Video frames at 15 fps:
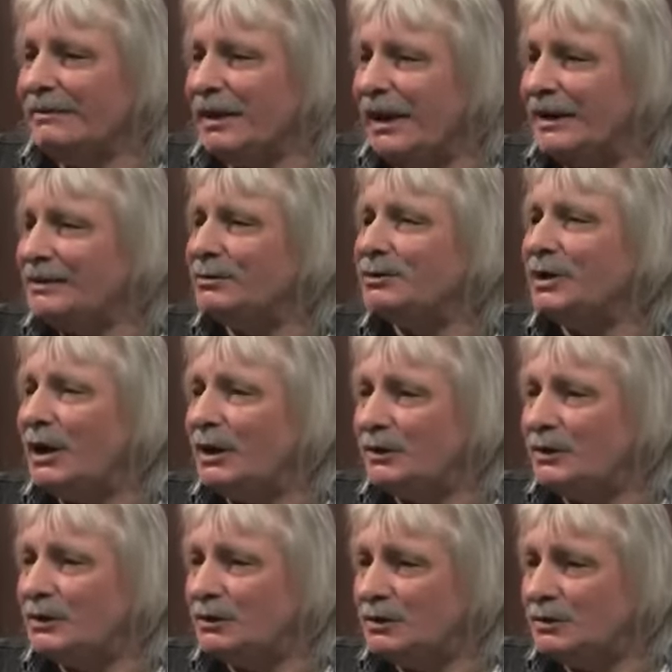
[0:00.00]
im Jahr
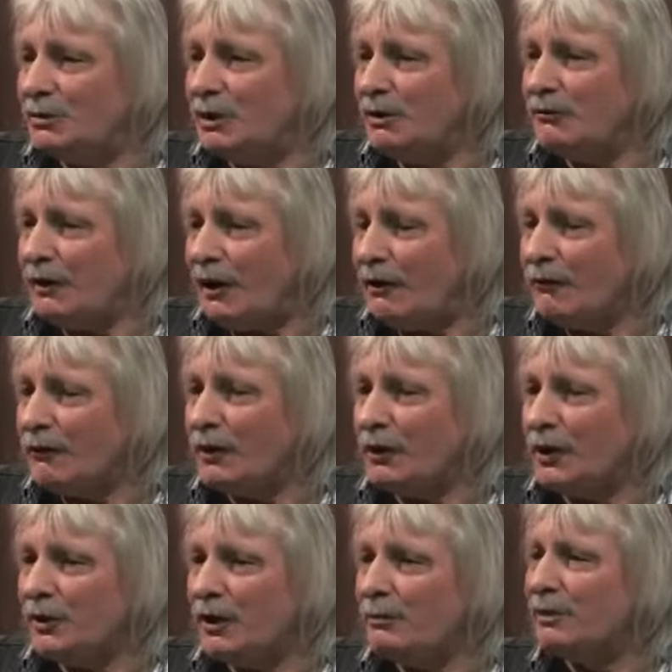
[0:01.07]
2012
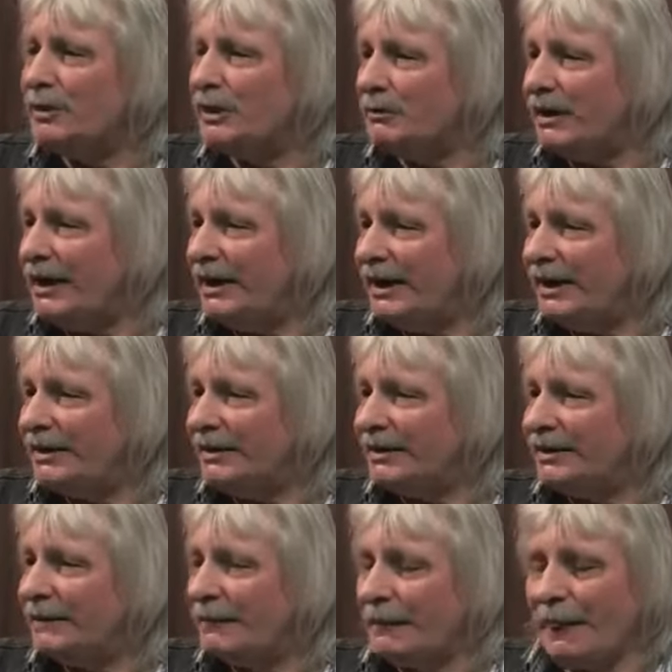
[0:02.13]
aufgehört haben mit ihrem
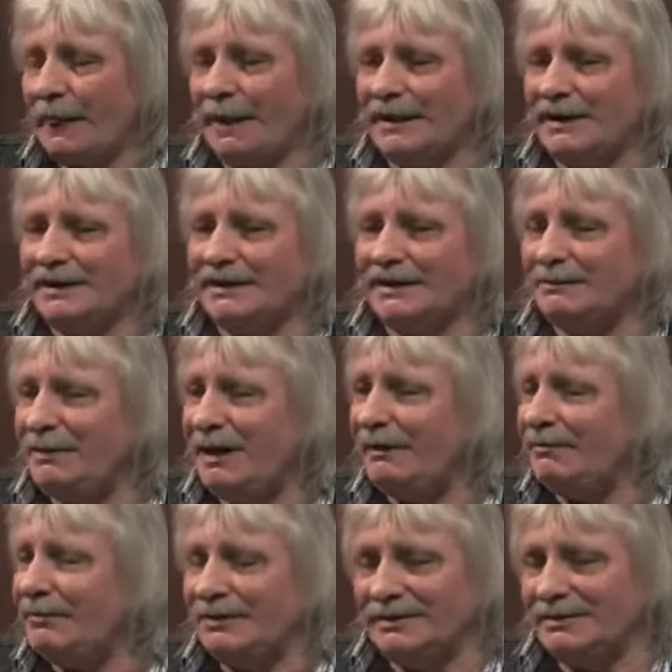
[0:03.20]
Kalender, das
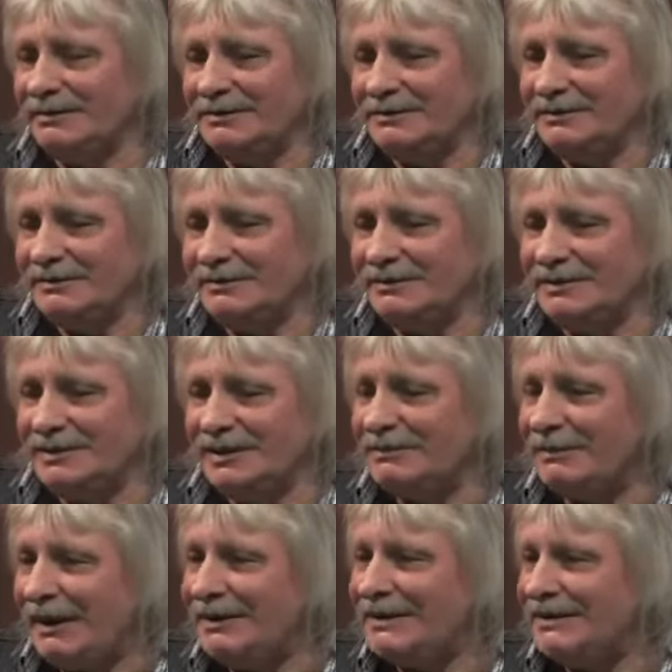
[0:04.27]
bleibt,
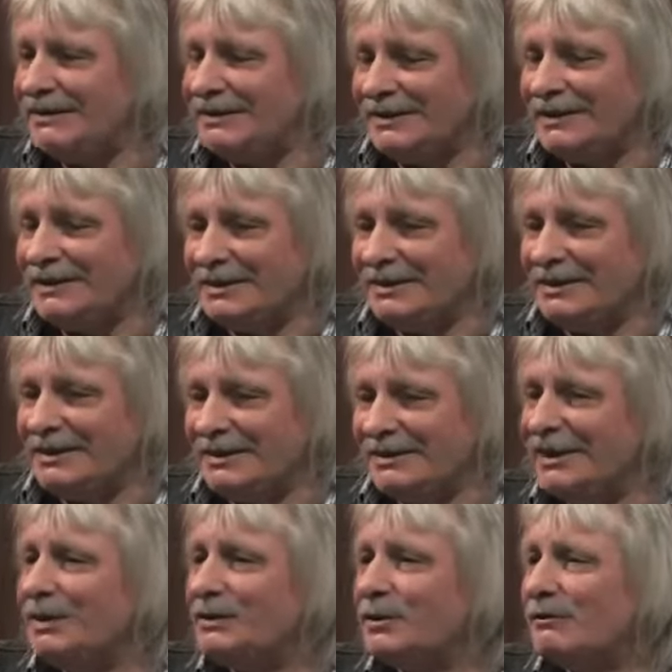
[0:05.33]
das weiß, oder
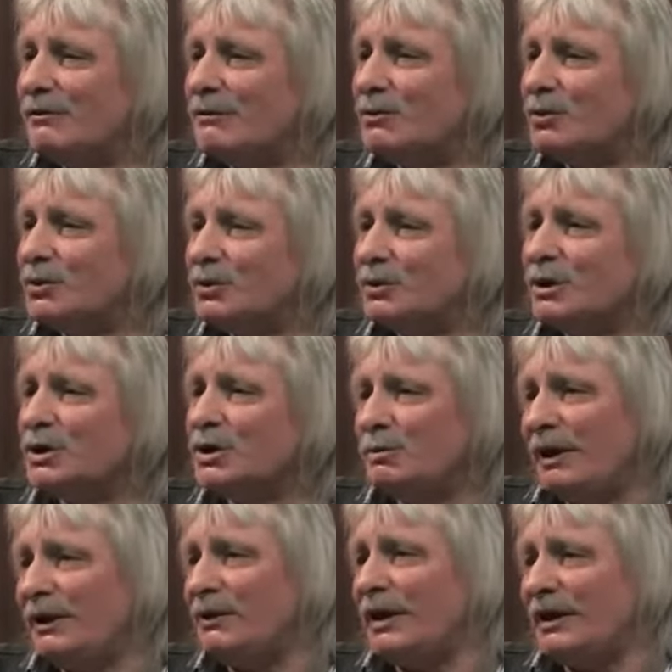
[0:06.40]
das sind nur Vermutungen,
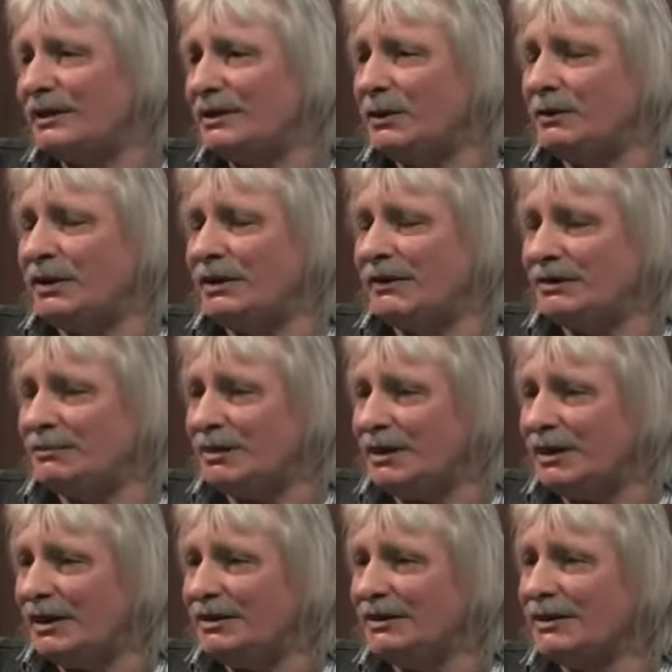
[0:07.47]
Spekulationen, was
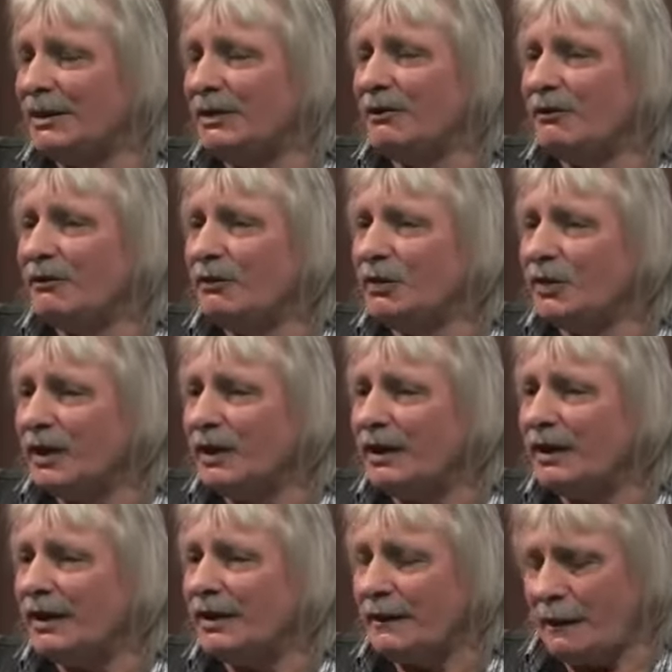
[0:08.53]
man
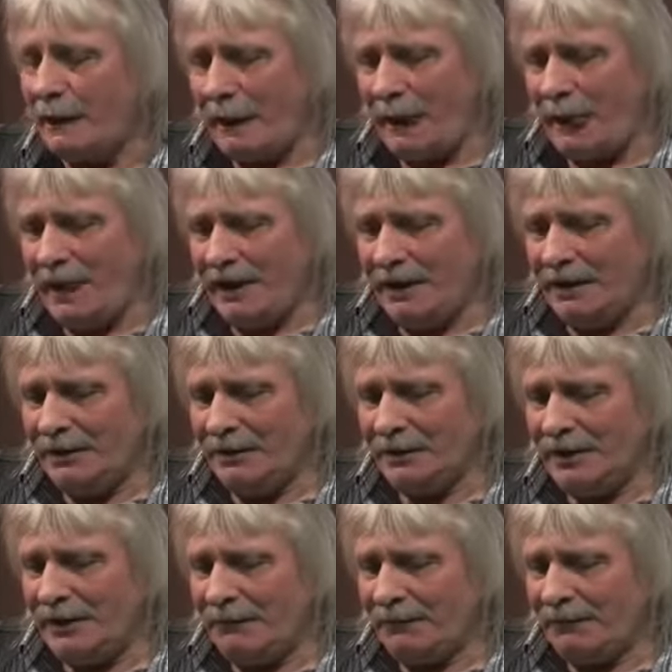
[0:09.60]
anführen kann.
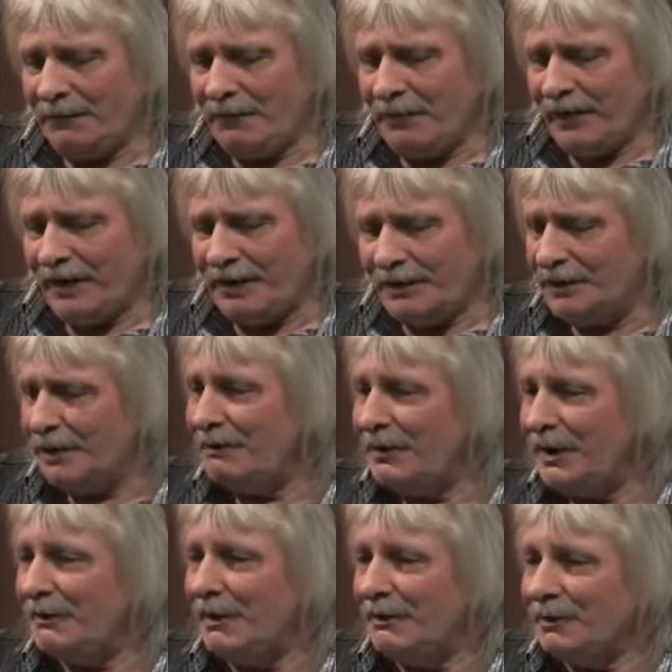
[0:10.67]
Nur, zu
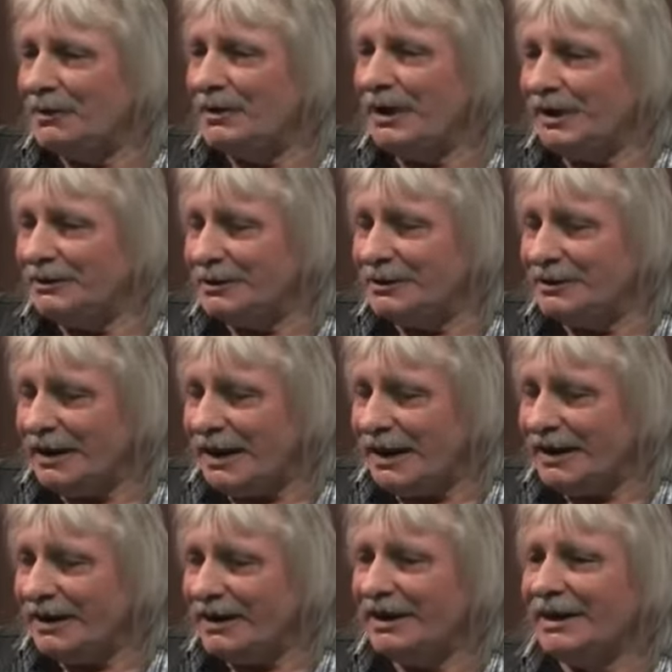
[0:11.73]
dem Thema muss ich also
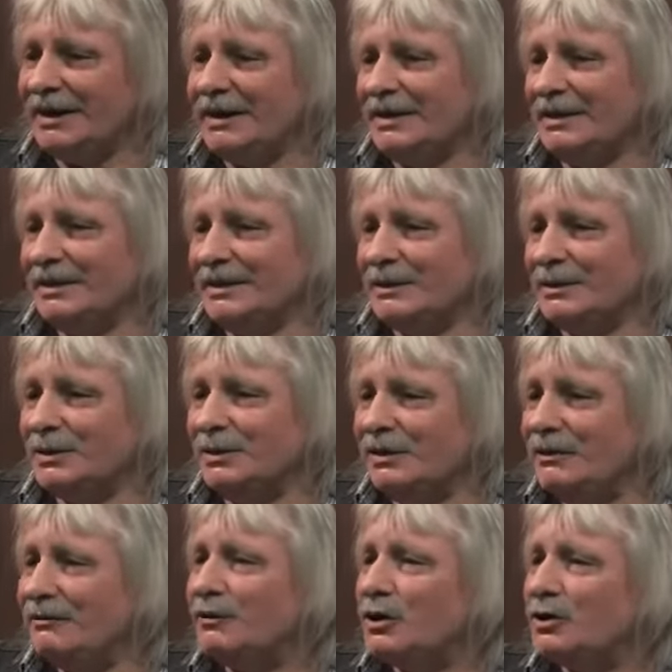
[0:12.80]
sagen,
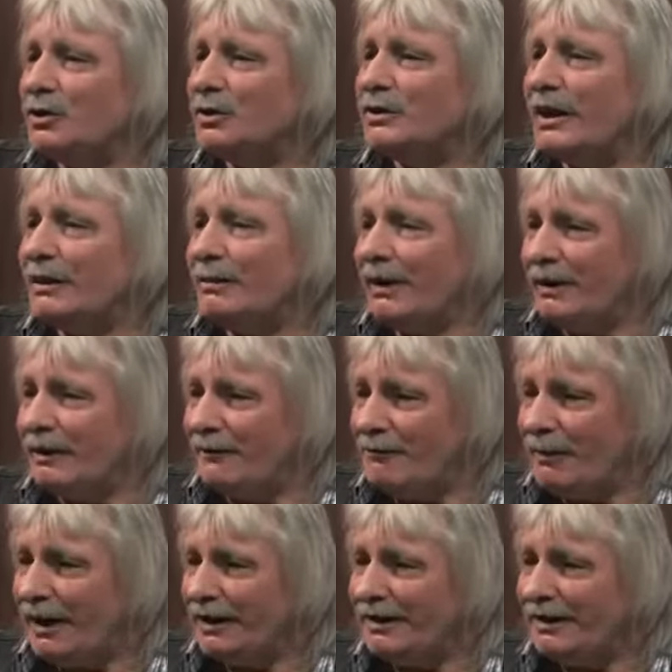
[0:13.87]
unsere Forschungsarbeit auf